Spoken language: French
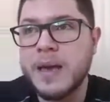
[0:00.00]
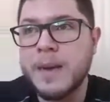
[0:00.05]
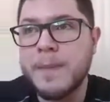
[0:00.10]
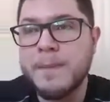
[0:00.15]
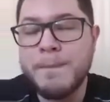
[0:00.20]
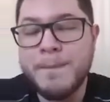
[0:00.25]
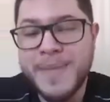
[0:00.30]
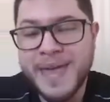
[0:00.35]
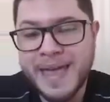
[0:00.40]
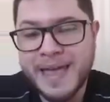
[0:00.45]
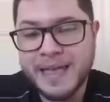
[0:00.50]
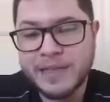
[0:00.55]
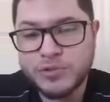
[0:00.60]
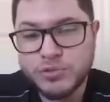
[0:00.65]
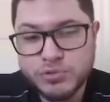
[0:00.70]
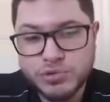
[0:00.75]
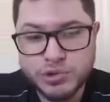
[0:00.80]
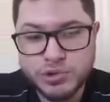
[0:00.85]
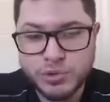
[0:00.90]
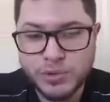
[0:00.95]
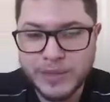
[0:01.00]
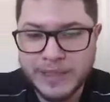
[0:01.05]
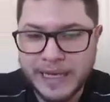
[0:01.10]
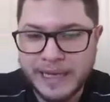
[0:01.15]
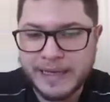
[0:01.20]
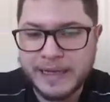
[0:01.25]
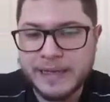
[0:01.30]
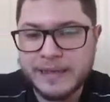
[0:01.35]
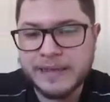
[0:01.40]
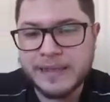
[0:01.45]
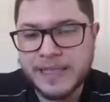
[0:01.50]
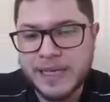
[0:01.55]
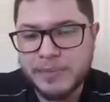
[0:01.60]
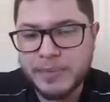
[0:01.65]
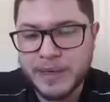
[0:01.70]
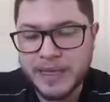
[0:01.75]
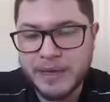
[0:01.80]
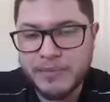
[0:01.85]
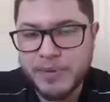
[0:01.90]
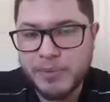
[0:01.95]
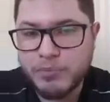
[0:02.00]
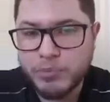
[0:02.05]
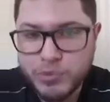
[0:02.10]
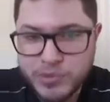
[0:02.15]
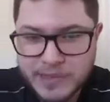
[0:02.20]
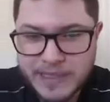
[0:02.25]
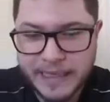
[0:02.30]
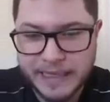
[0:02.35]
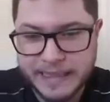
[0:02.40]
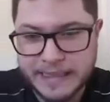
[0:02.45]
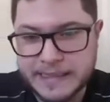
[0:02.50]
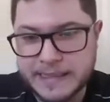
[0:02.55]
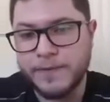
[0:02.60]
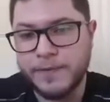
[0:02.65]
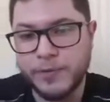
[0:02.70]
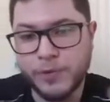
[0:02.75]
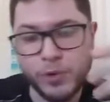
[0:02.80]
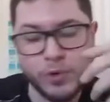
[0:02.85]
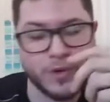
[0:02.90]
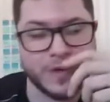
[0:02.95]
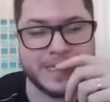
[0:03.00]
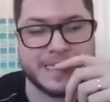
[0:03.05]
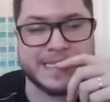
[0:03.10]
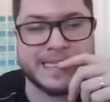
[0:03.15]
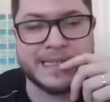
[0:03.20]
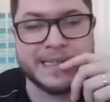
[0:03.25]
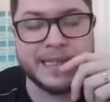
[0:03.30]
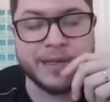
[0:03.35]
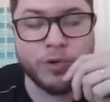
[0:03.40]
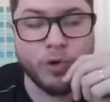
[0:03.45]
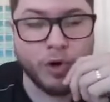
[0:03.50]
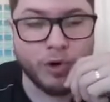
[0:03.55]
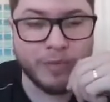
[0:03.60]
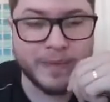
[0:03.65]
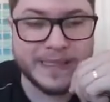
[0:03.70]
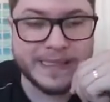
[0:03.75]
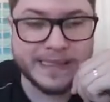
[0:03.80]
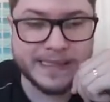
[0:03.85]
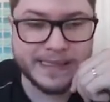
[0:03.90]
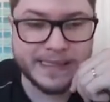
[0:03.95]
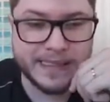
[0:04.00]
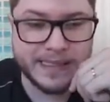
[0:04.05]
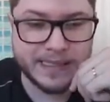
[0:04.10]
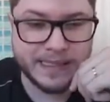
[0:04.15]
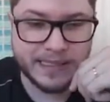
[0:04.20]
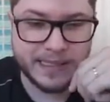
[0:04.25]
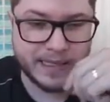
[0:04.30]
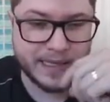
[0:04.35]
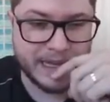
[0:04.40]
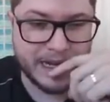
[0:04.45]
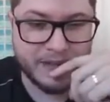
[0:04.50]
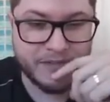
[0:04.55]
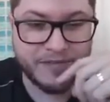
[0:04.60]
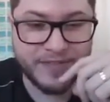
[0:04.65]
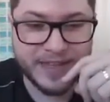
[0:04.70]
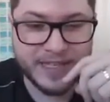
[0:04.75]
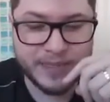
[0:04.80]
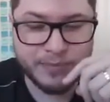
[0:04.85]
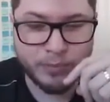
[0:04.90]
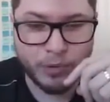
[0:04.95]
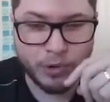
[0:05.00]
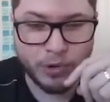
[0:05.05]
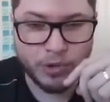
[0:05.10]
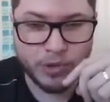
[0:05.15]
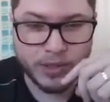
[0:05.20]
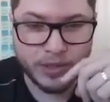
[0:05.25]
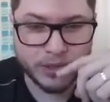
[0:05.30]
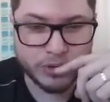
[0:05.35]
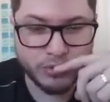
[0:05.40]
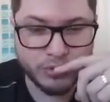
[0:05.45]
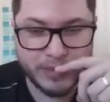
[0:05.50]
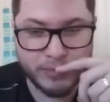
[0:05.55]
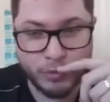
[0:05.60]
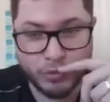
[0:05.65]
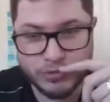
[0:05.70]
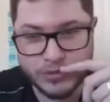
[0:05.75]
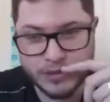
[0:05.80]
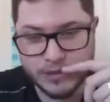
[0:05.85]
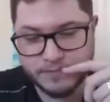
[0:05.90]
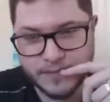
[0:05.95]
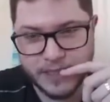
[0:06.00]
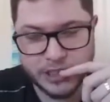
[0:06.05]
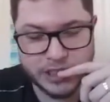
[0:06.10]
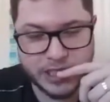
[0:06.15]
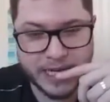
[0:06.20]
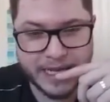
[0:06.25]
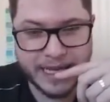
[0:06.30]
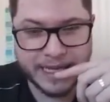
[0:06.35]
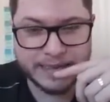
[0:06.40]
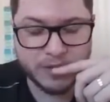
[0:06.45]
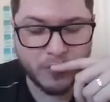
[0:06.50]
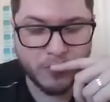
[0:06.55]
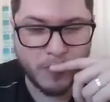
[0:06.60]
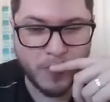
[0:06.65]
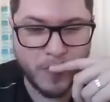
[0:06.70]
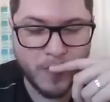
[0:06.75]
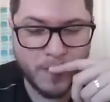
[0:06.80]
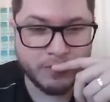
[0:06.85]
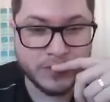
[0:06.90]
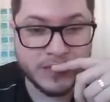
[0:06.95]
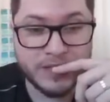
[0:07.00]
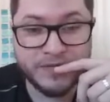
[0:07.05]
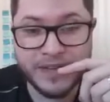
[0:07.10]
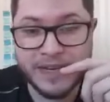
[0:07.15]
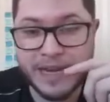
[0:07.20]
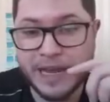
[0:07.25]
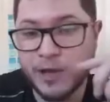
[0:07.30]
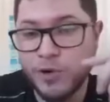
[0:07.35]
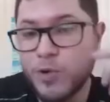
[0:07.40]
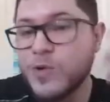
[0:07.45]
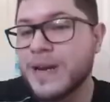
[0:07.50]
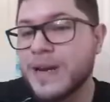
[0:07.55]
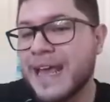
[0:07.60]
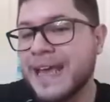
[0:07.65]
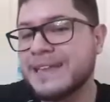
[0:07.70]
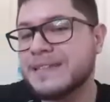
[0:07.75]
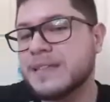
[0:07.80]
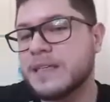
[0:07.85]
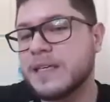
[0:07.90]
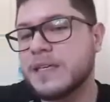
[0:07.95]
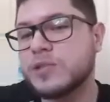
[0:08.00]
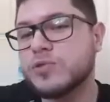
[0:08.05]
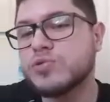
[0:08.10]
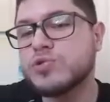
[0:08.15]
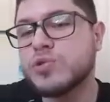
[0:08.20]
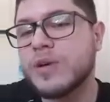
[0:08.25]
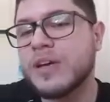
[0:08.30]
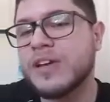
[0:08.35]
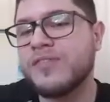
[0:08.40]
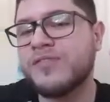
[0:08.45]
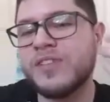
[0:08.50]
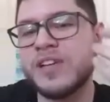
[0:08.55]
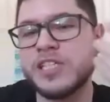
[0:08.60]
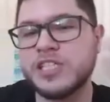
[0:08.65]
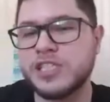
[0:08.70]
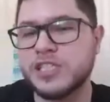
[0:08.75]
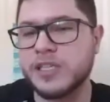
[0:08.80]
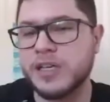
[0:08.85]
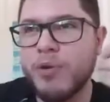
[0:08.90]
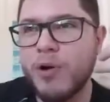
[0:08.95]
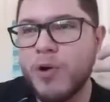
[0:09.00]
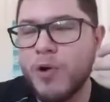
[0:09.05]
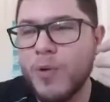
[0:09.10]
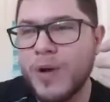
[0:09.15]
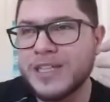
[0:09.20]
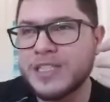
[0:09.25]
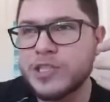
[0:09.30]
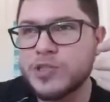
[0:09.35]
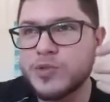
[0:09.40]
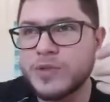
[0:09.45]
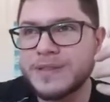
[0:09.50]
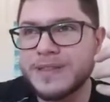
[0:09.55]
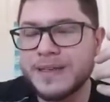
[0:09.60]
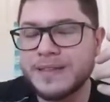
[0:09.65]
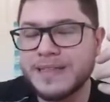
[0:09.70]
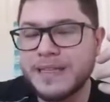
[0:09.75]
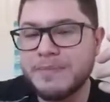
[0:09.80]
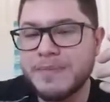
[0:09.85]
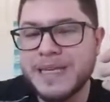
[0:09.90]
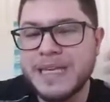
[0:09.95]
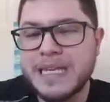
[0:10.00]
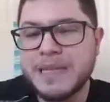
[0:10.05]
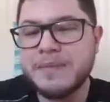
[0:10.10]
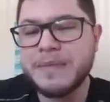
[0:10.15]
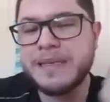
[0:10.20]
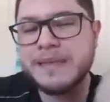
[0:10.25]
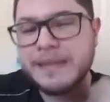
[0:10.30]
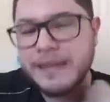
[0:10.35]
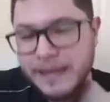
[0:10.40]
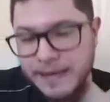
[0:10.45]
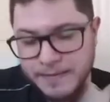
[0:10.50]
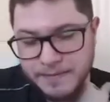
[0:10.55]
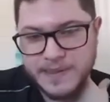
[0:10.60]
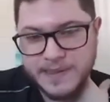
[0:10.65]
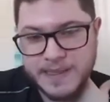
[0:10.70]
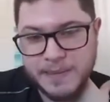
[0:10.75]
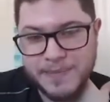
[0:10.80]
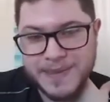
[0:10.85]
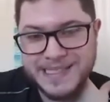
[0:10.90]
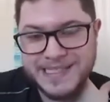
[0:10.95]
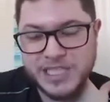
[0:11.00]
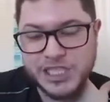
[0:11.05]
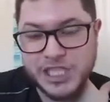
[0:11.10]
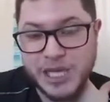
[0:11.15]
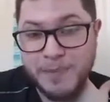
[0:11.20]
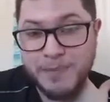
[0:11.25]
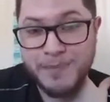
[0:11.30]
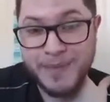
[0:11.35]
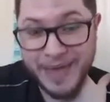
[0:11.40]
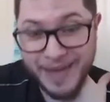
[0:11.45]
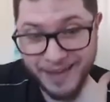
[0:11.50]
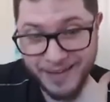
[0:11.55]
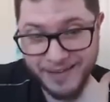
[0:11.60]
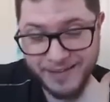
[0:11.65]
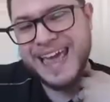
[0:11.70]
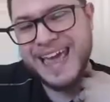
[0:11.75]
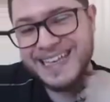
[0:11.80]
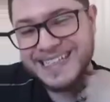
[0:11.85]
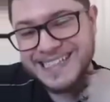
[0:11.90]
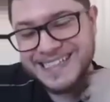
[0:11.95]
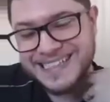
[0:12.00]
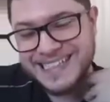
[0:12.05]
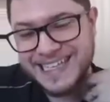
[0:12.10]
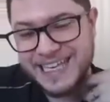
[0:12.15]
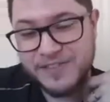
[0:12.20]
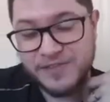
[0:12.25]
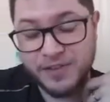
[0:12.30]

mais toujours il y a quelqu'un qui a pris un peu plus des risques. Donc cette courbe ici, qui elle est faite pour tous euh, tout le monde, à chaque être humain, vous devez la connaître et toujours réfléchir. Pourquoi je suis en train de me limiter C'est parce que j'ai peur. Est-ce que